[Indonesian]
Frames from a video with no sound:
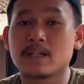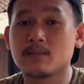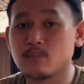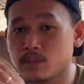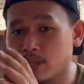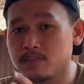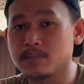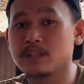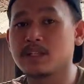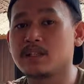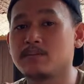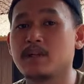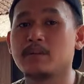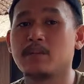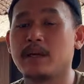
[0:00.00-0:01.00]
mungkin bisa
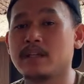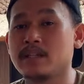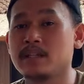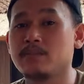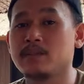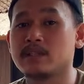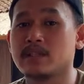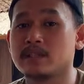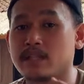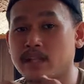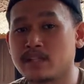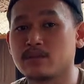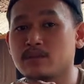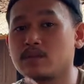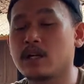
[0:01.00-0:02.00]
diperbaiki bisa
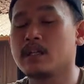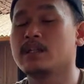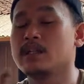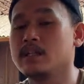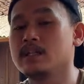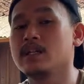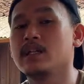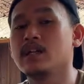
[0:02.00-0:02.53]
sharing juga di